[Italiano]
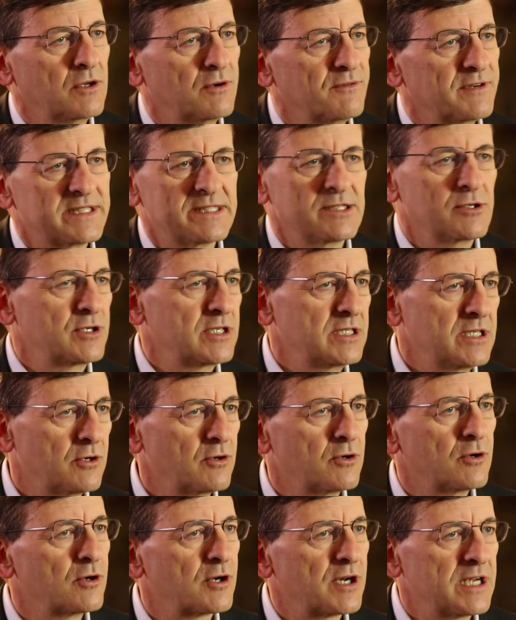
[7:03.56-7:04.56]
innovazione e di
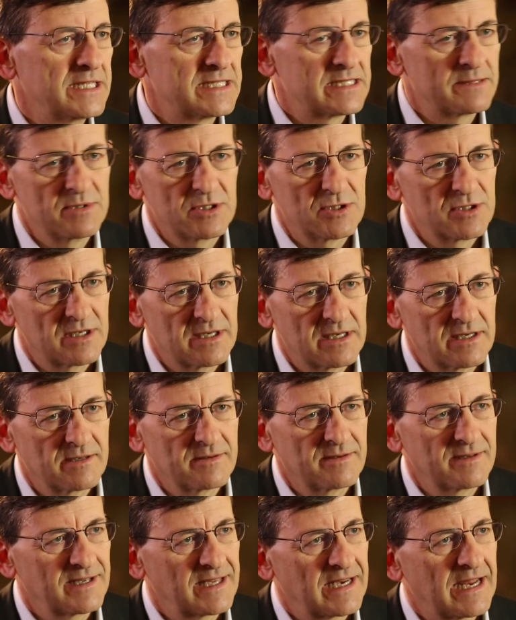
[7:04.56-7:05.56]
concorrenza, bisogna
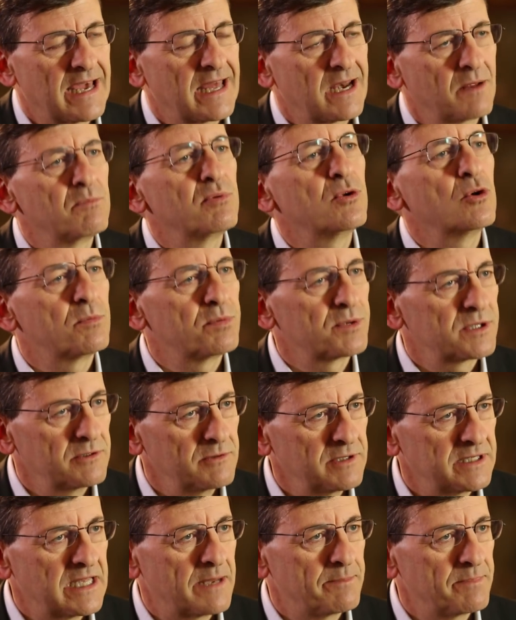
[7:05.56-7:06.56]
creare più
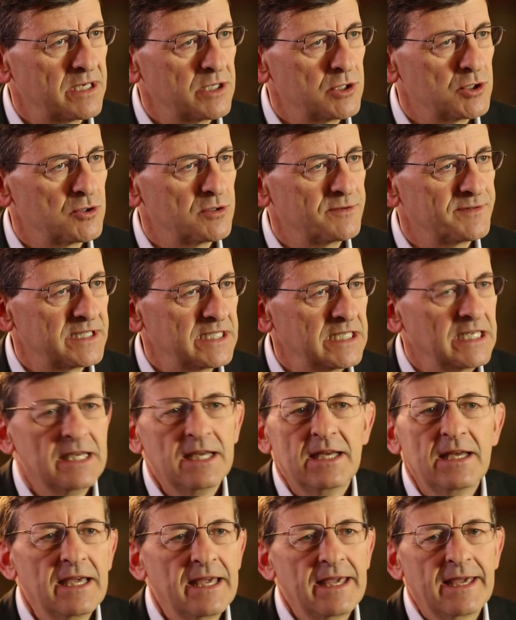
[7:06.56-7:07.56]
opportunità per i giovani
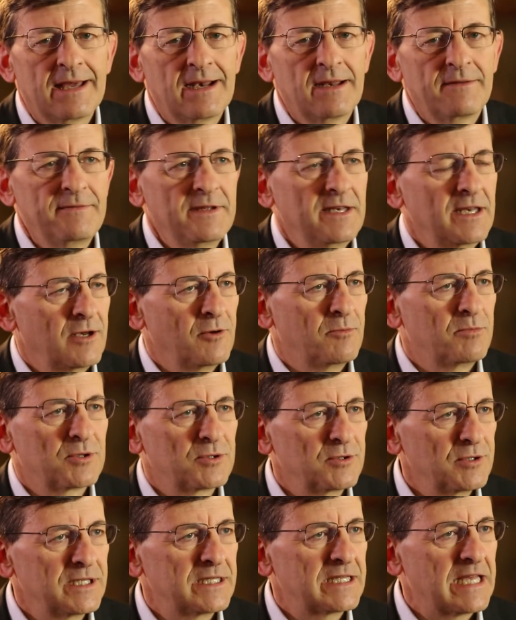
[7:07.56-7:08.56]
e alla fine le
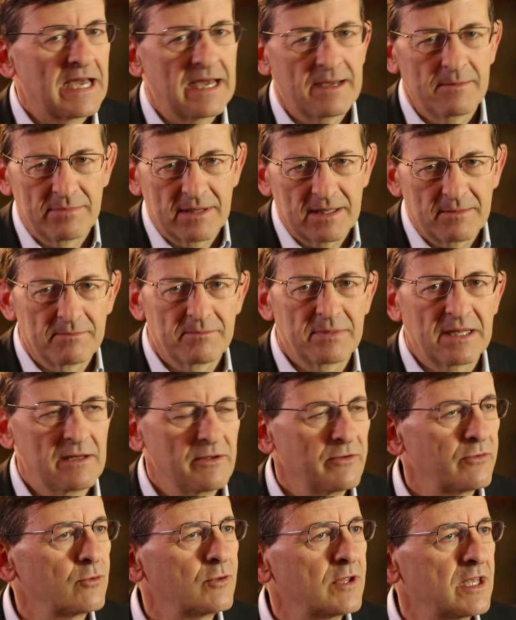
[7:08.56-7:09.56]
opportunità per, per
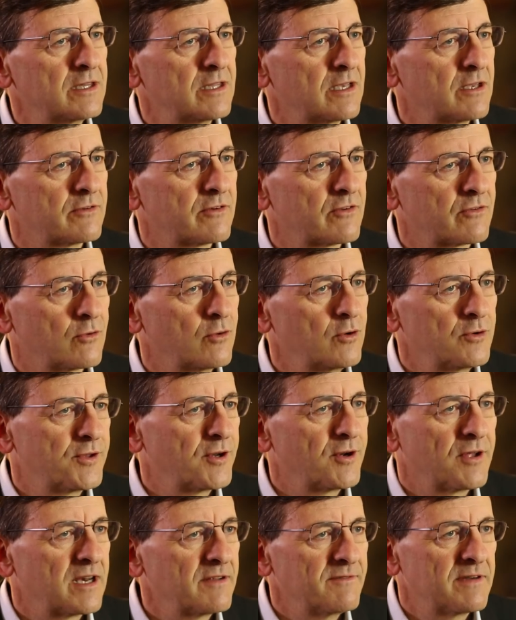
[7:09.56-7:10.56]
gli studenti che ci
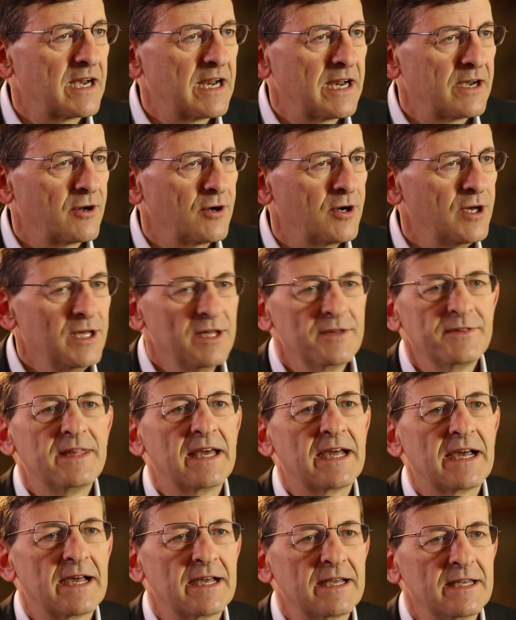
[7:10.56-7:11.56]
ascoltano arriveranno
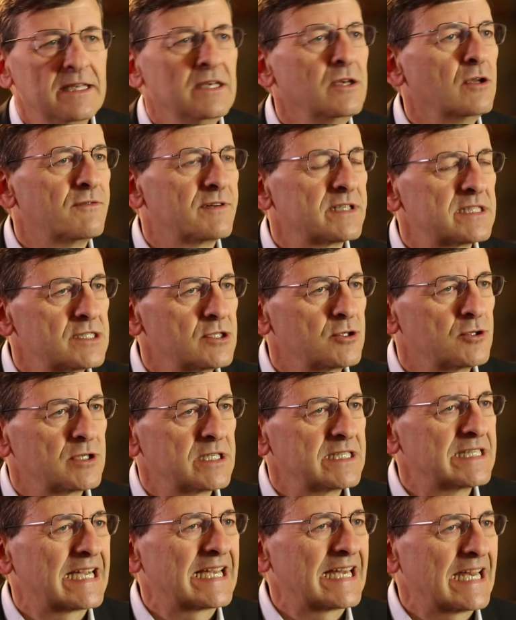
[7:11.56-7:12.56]
da
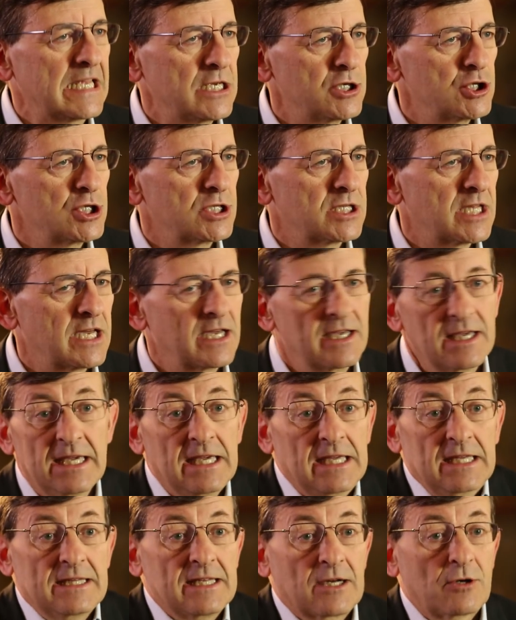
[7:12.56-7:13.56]
innovazione, da crescita
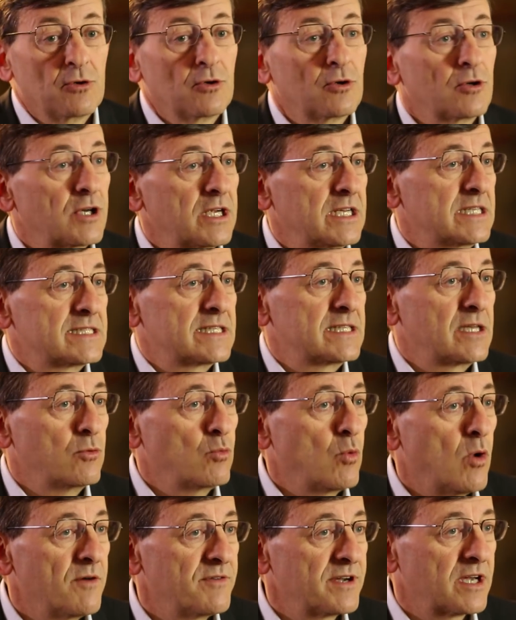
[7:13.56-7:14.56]
e da concorrenza, da
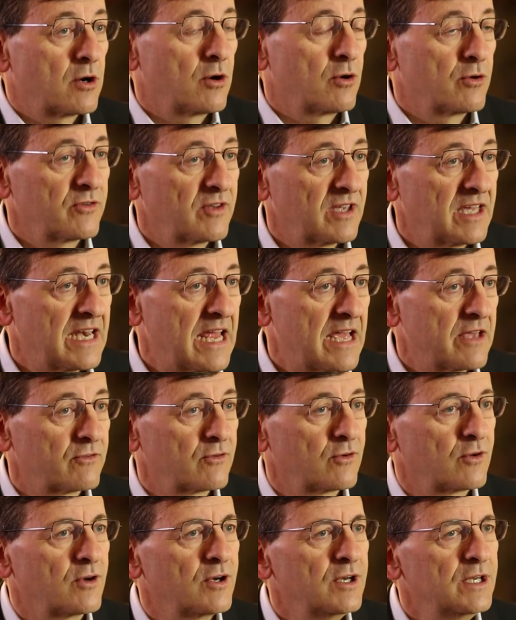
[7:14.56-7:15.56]
nuove cose che
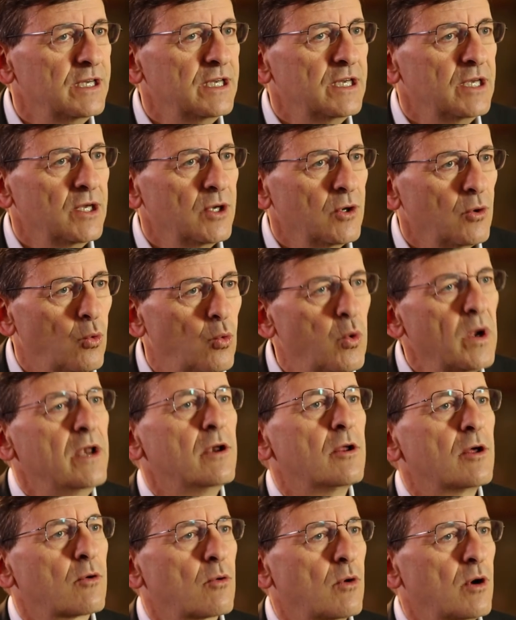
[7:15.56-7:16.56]
nascono.
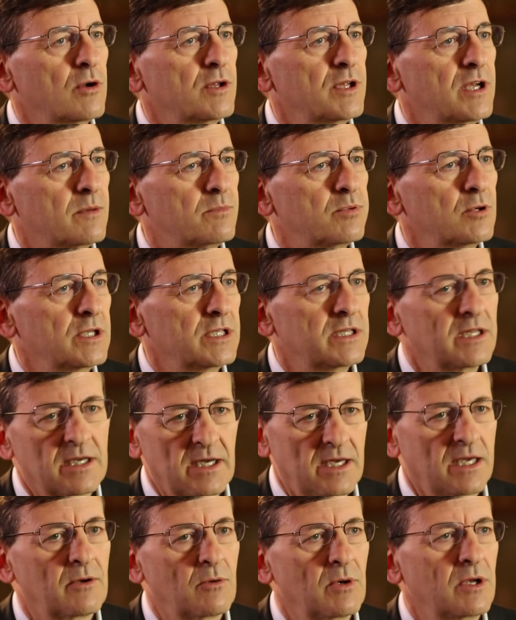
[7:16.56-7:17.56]
Quello è il ruolo della
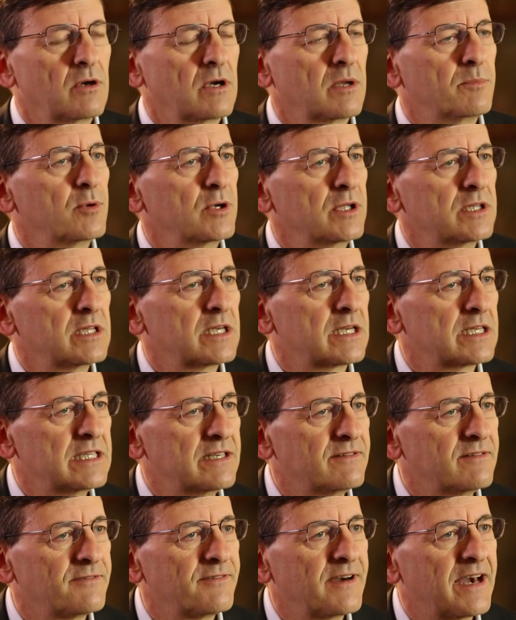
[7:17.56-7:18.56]
politica e quello la politica
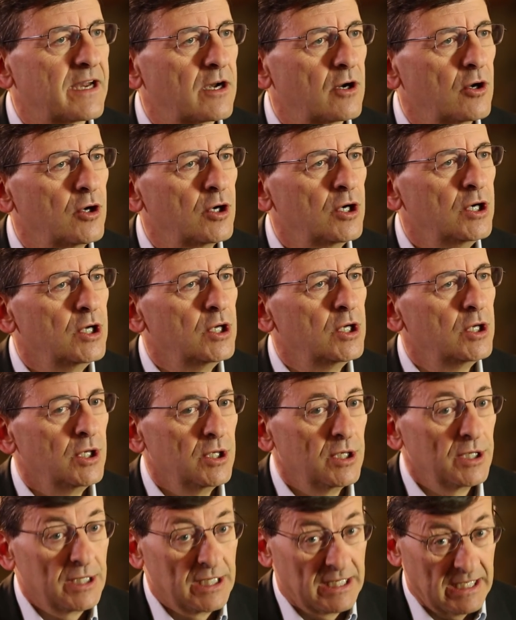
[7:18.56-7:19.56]
deve farlo
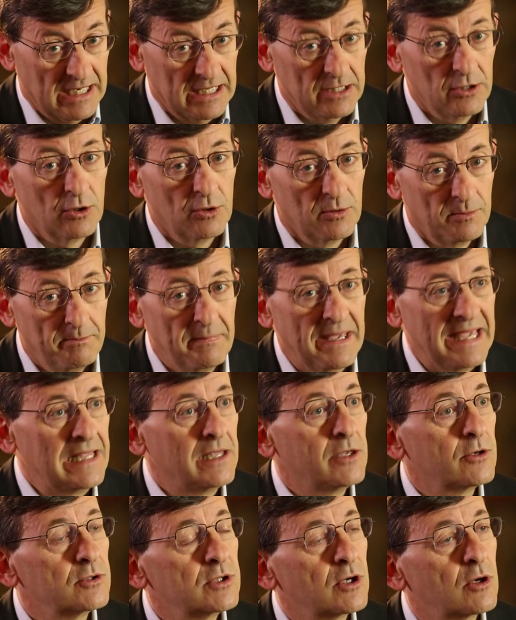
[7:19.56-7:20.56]
credo,
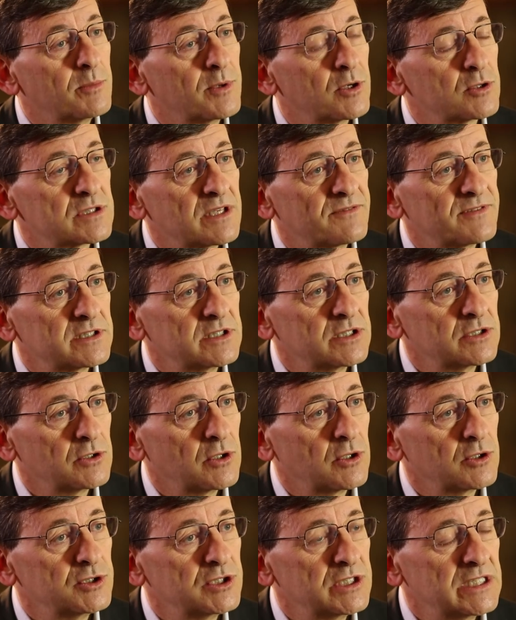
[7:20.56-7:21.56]
meglio di come lo sta
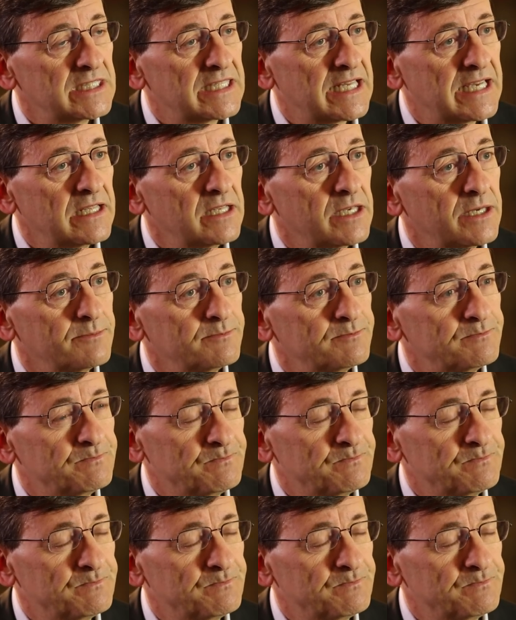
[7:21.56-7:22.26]
facendo oggi in Italia.